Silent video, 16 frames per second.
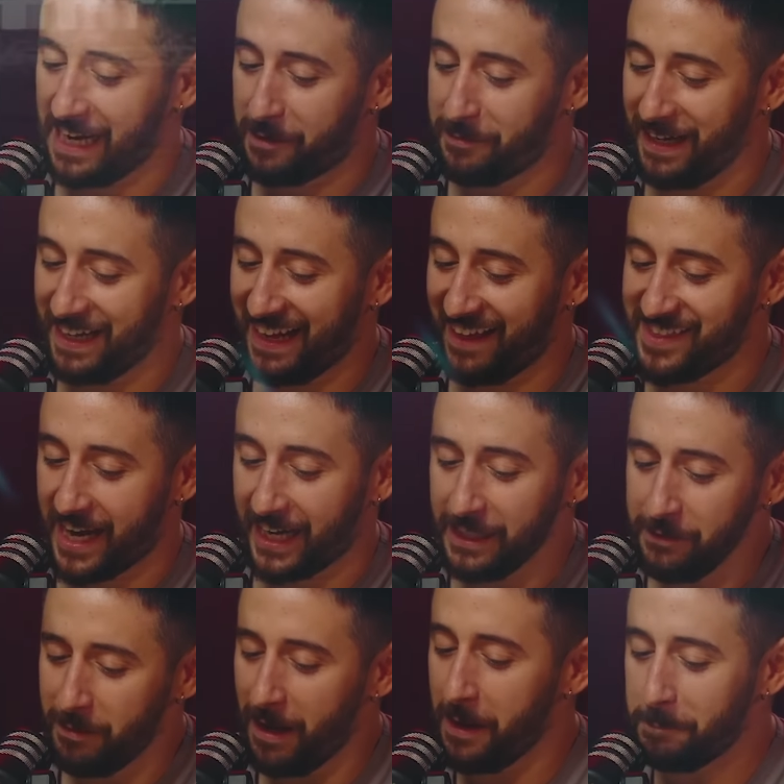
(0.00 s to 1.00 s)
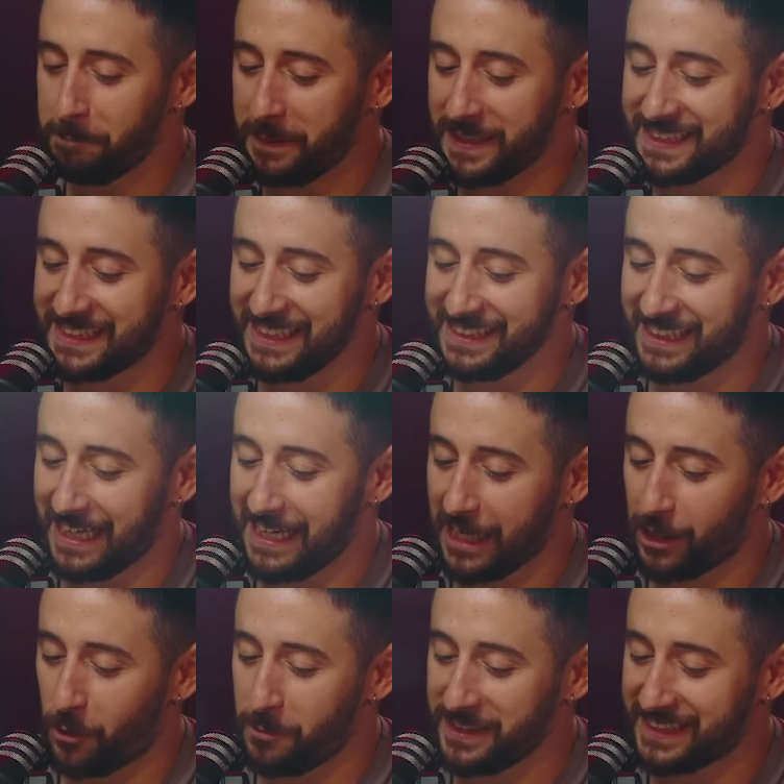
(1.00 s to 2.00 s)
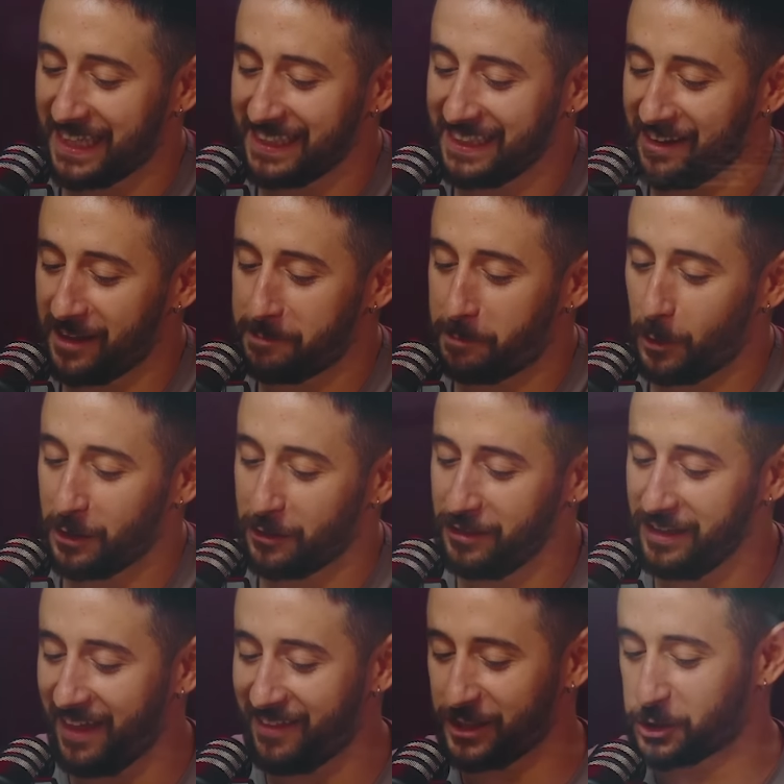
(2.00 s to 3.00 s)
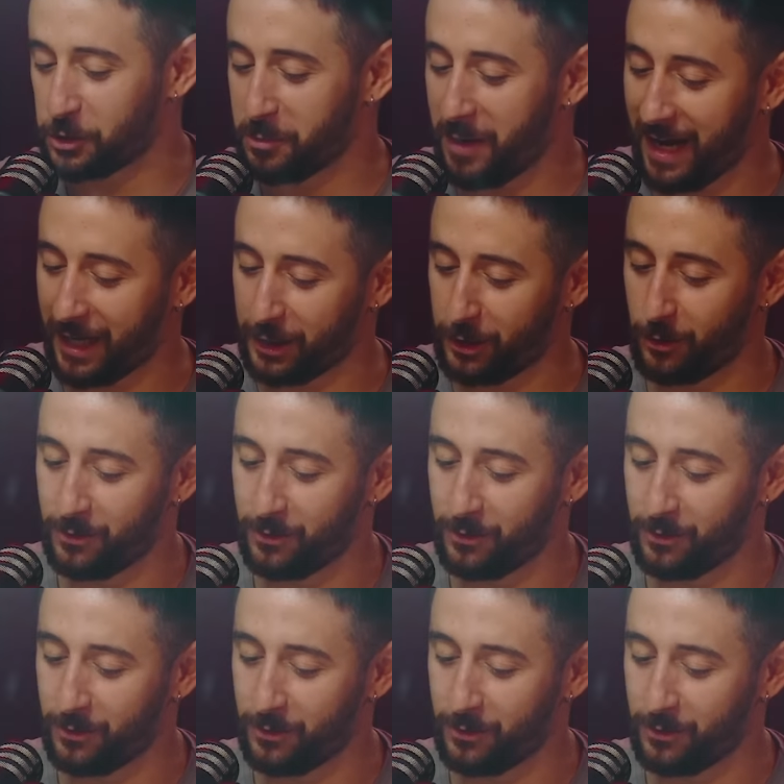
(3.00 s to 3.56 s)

La Verga de Arriba visitan la comisaría de policía de su barrio.